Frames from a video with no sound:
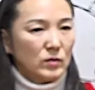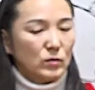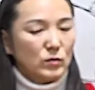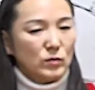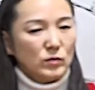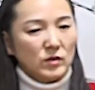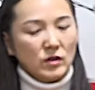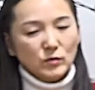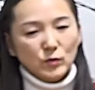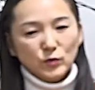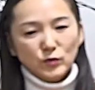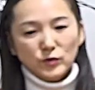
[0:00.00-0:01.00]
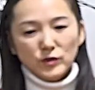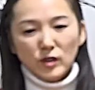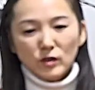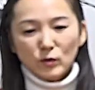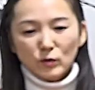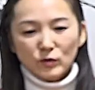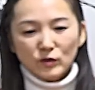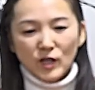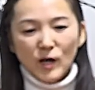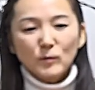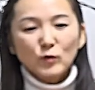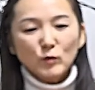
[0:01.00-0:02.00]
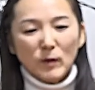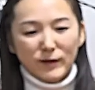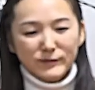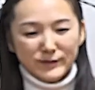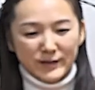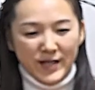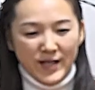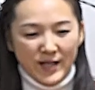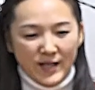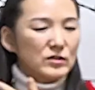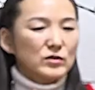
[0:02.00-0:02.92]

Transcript: 우리가 소중히 한 것은 참으로 많은데 네.